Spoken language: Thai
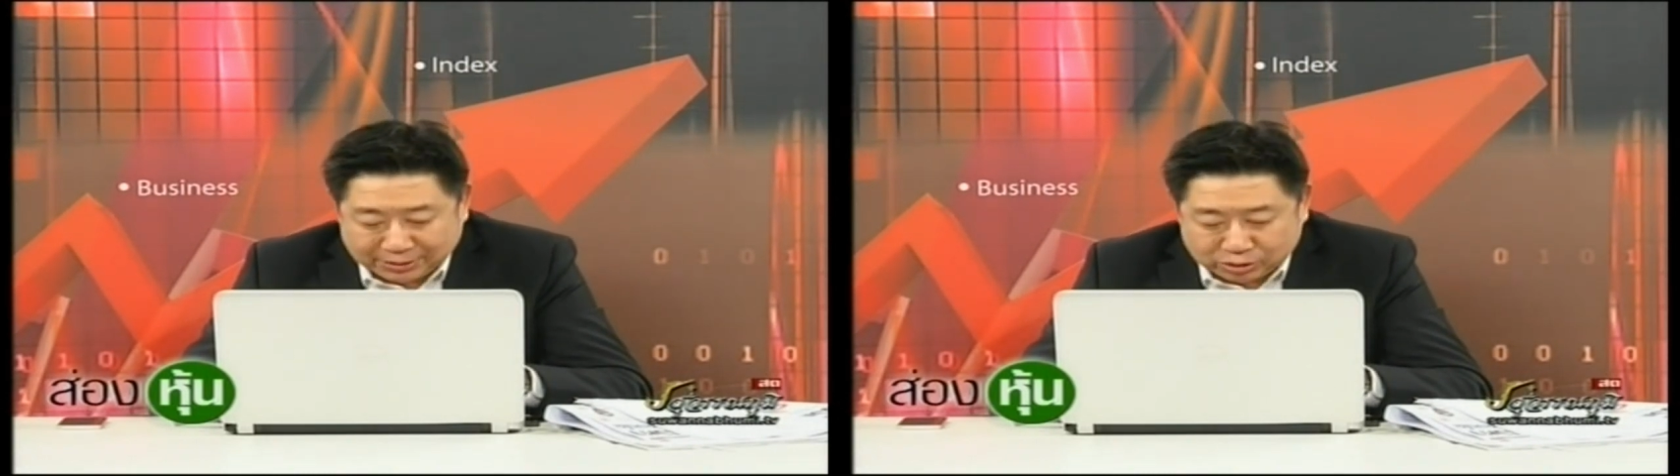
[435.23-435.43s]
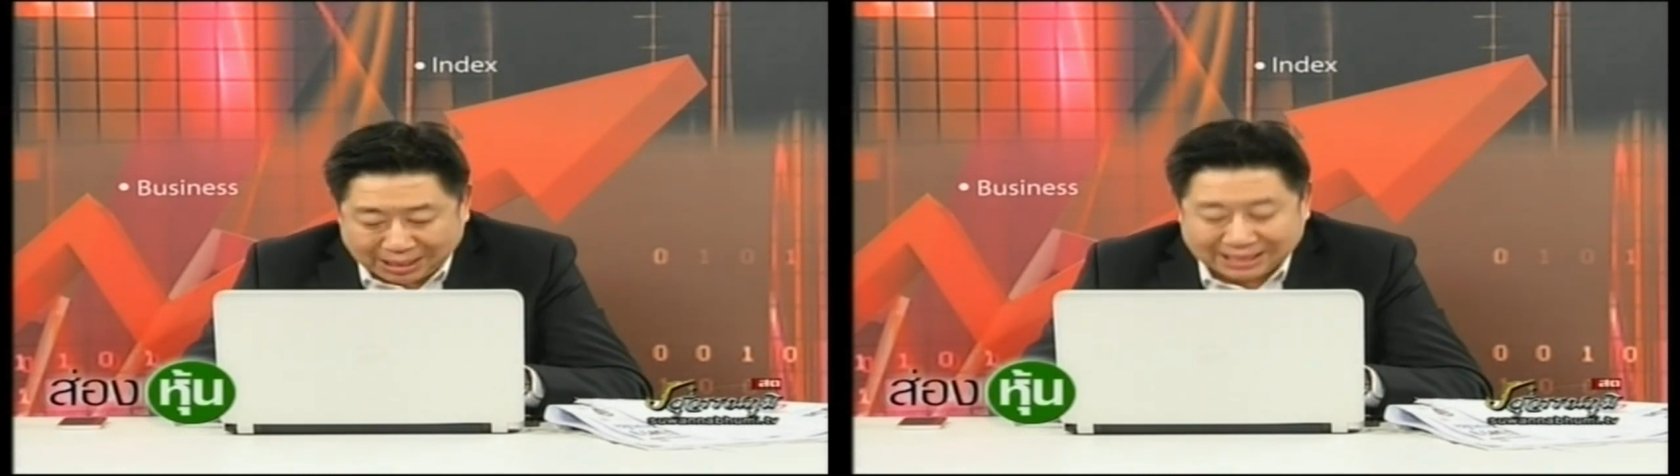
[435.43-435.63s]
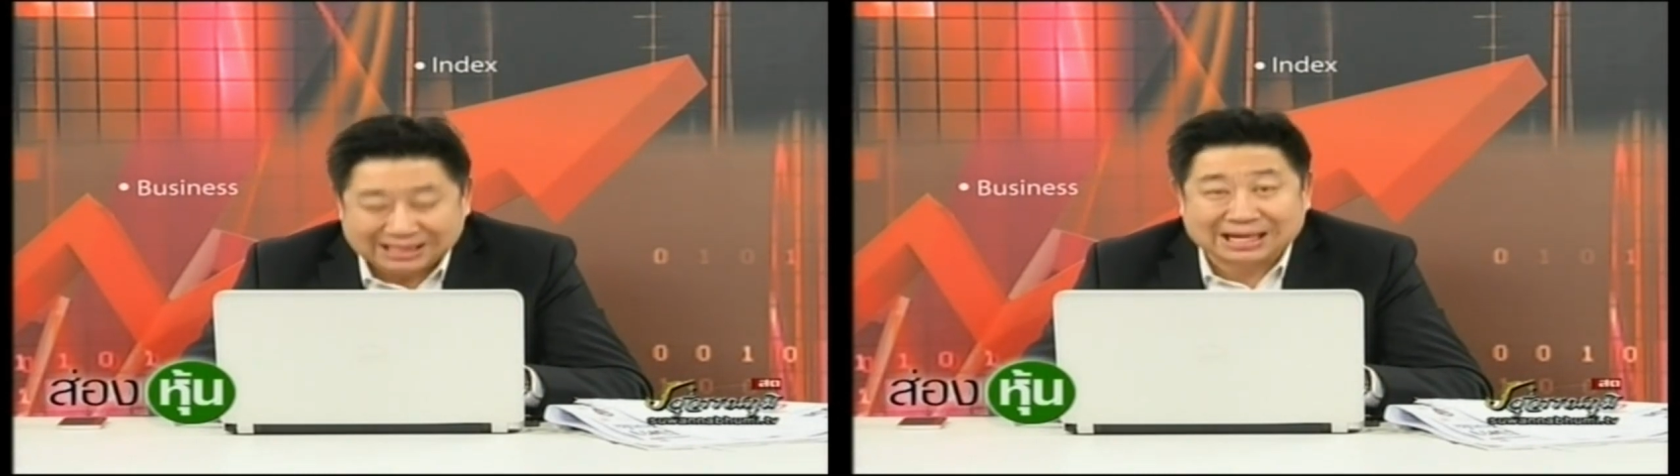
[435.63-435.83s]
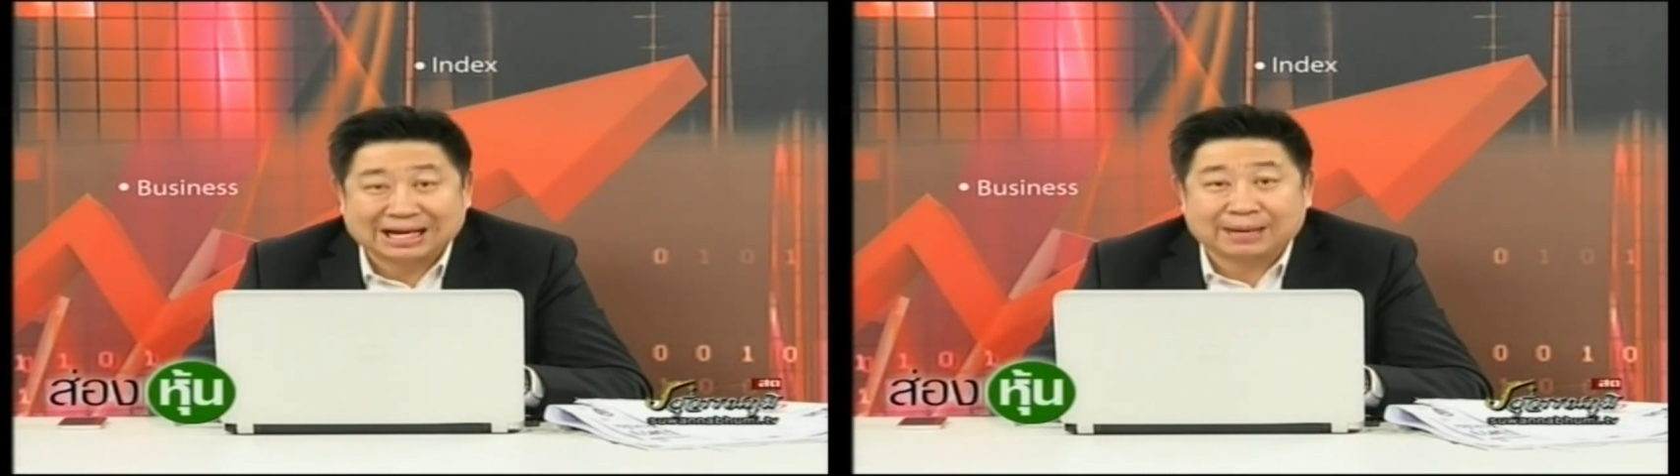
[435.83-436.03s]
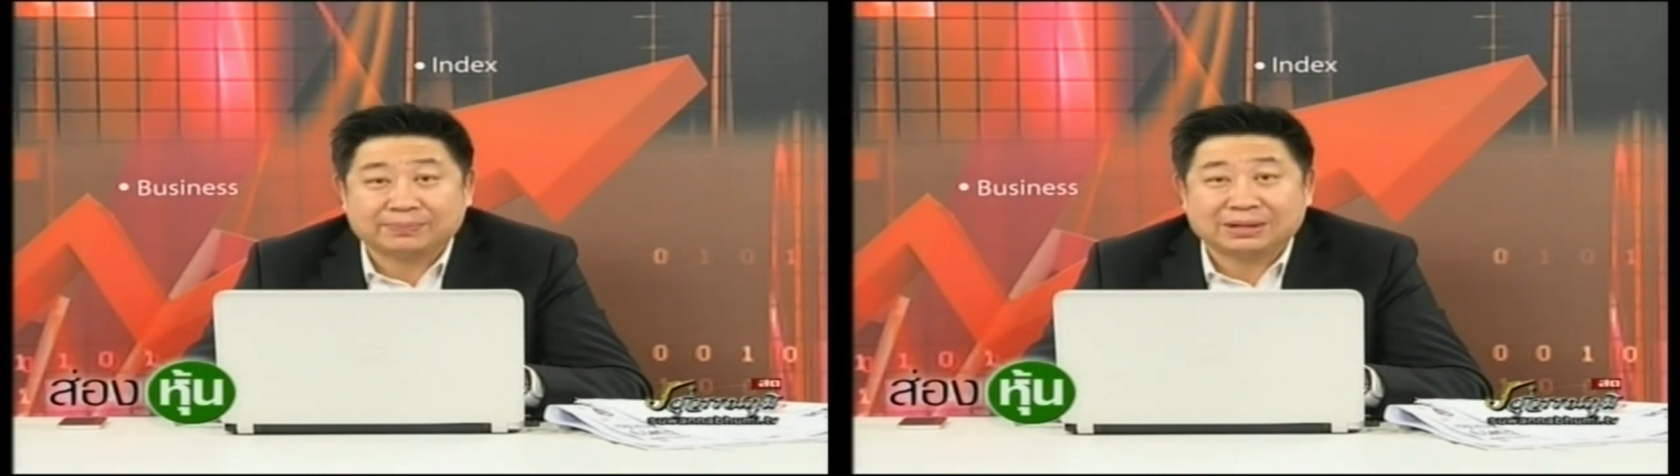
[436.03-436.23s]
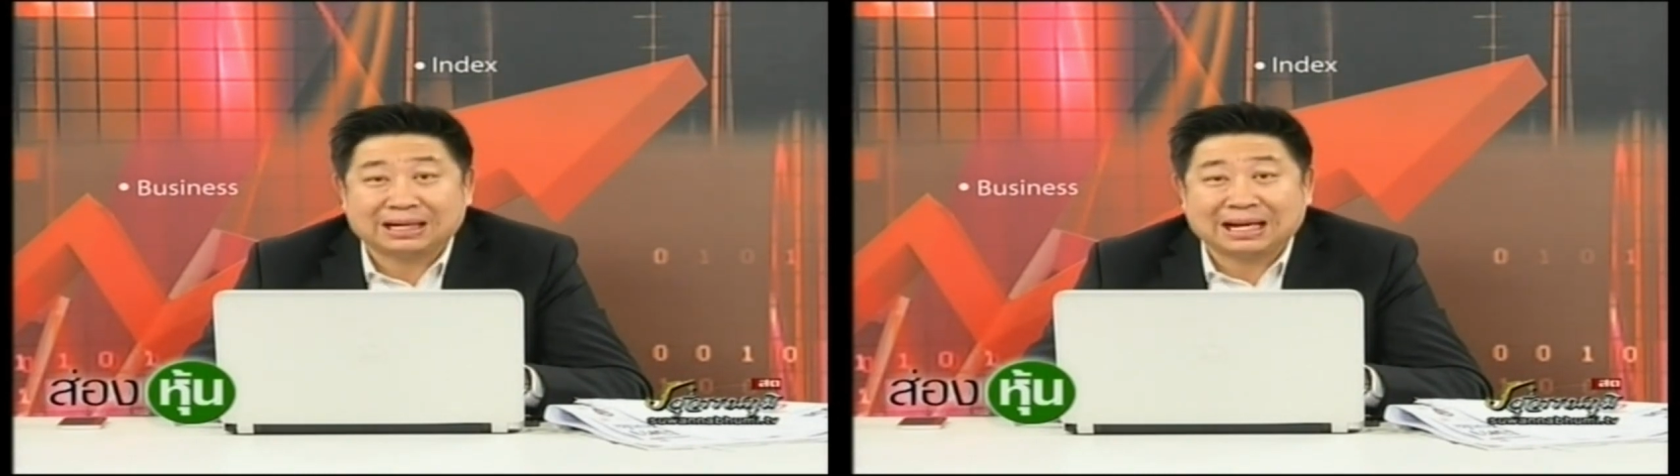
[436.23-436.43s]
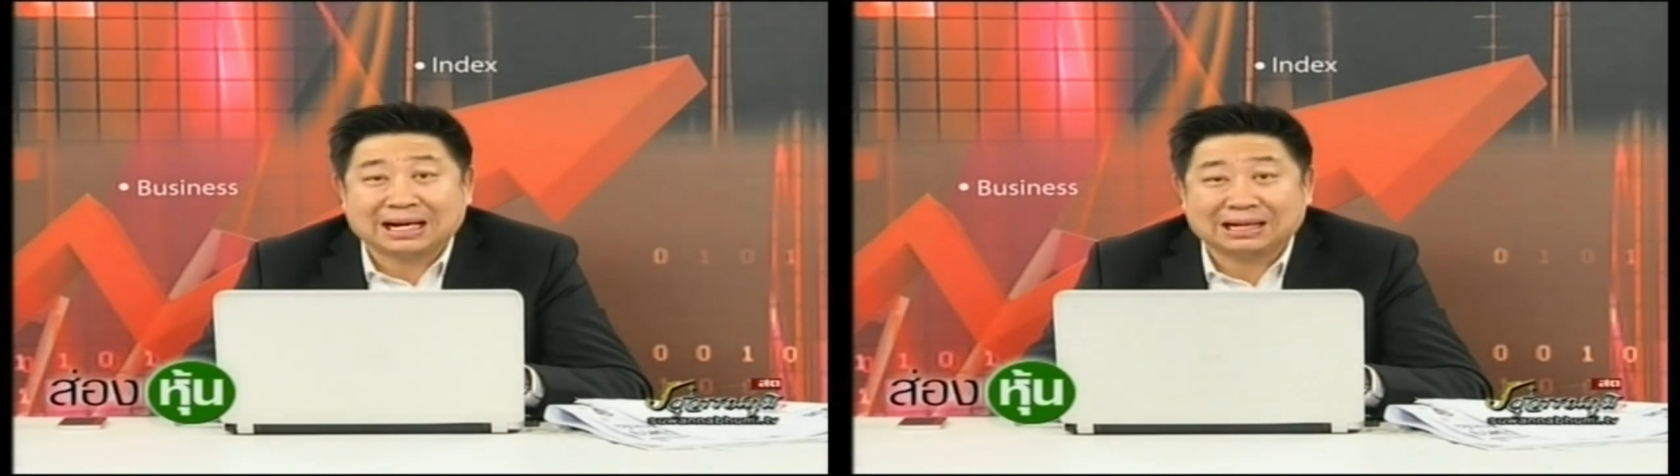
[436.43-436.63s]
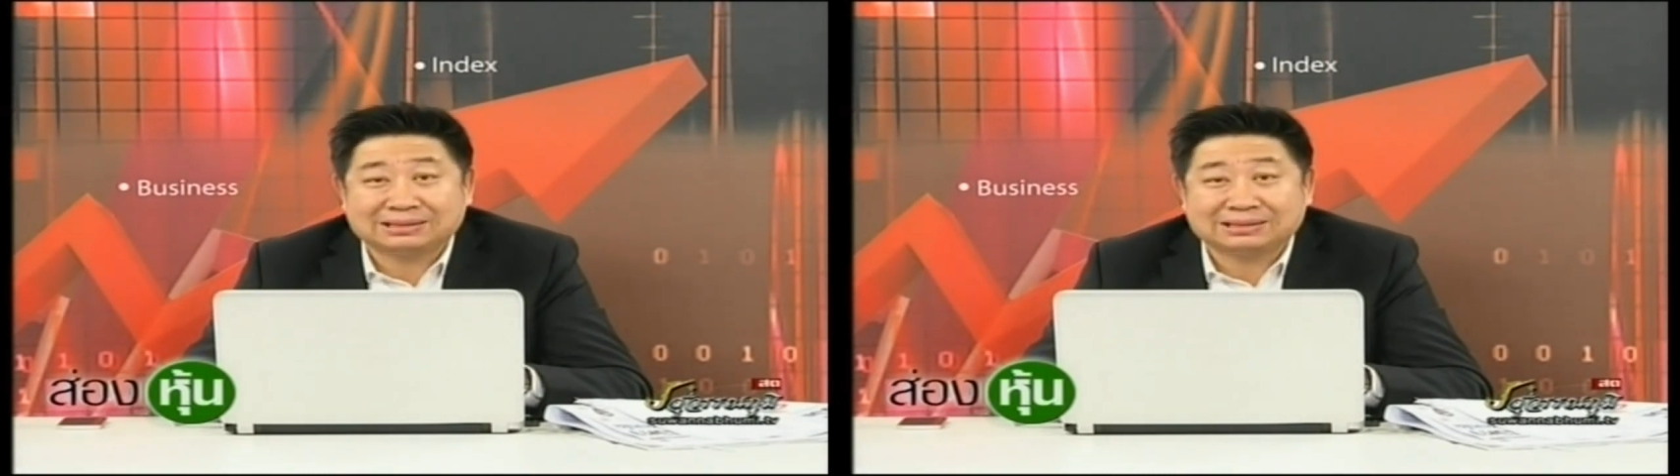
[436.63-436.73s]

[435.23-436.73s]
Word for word: ปัจจุบันเนี่ยนะครับและ